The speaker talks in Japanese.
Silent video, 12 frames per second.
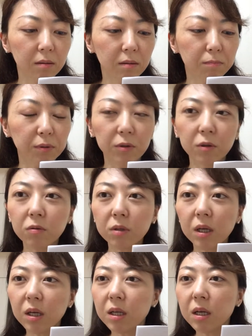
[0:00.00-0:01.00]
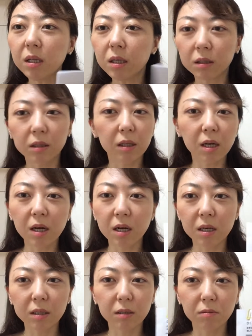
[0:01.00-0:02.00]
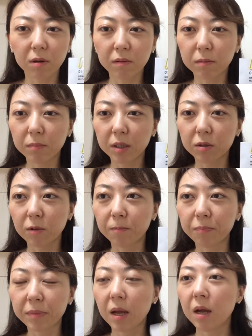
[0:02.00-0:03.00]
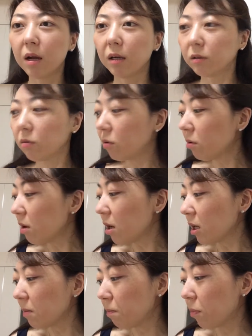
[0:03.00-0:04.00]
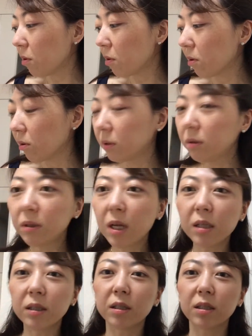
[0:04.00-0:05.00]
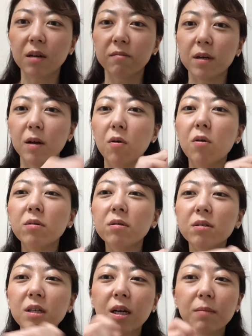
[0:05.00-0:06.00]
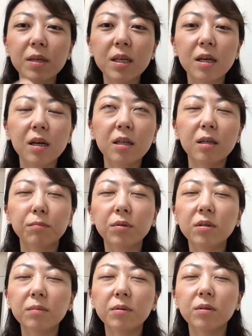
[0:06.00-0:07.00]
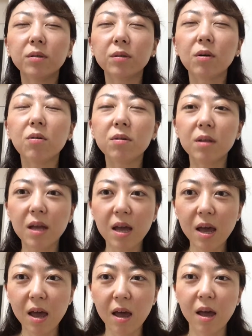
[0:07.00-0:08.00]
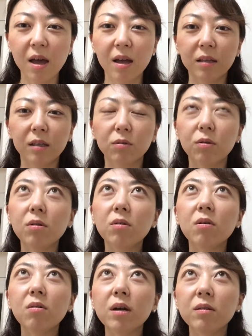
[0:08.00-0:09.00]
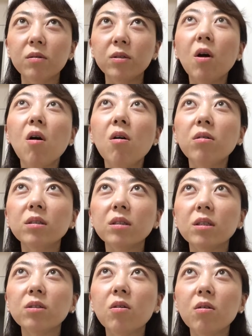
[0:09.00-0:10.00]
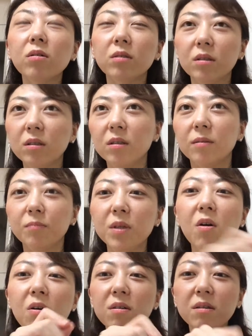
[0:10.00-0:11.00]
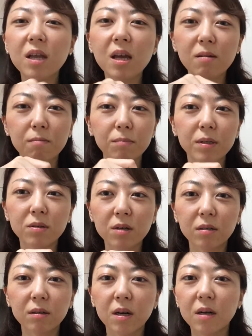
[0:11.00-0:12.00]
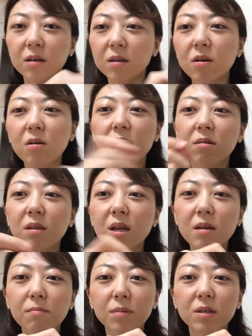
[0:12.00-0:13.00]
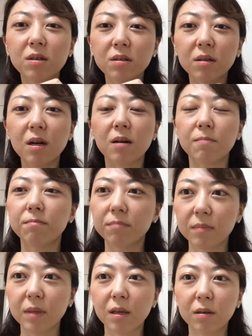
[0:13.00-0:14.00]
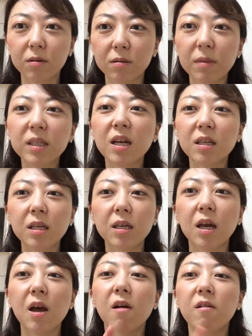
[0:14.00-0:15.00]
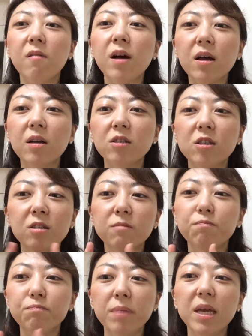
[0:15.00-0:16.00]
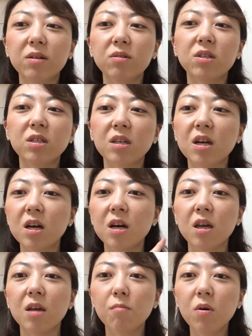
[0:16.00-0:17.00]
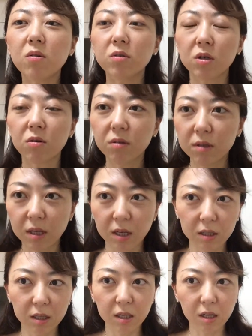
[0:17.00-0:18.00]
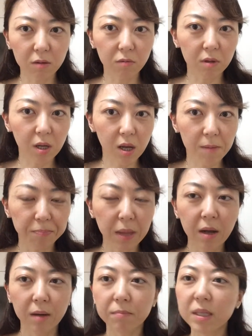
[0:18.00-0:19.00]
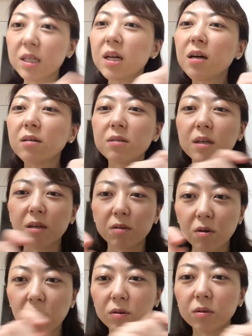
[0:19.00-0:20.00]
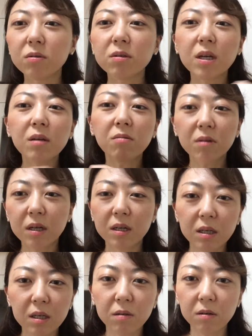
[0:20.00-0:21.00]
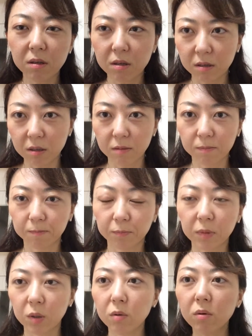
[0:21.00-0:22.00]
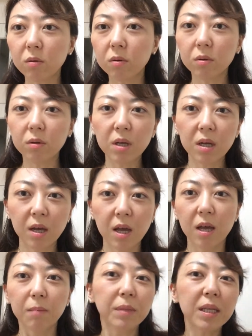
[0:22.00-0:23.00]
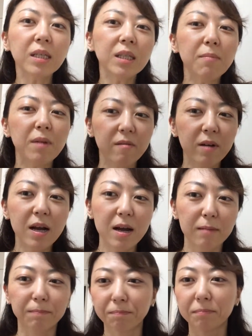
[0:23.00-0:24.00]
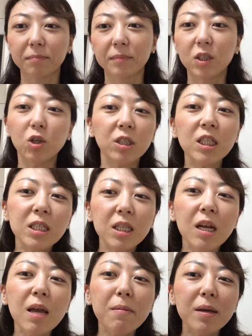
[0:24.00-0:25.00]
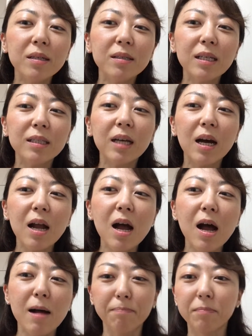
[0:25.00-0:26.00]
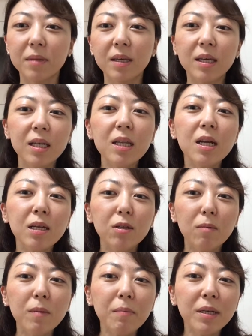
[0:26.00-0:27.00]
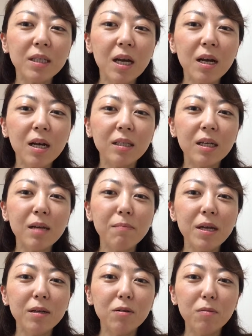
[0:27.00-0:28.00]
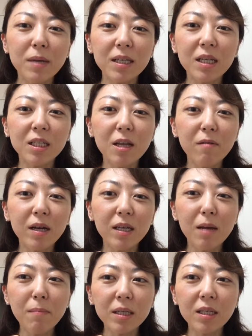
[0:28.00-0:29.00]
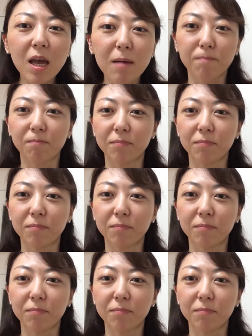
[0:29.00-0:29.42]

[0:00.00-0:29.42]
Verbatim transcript: 仏教的なんですな博士のアファメーションところが一方ルータイスさんは本当に紙に書いてブツブツ読んででそれをあの一つ一つ読んでビジュアル化読んでビジュアル化っていうまさにワーズピクチャーエモーションってやってたので短くないとその作業はやりにくいんです。ということで皆様は初心者レベルですからいきなりトマベチ博士レベルを目指してはいけません。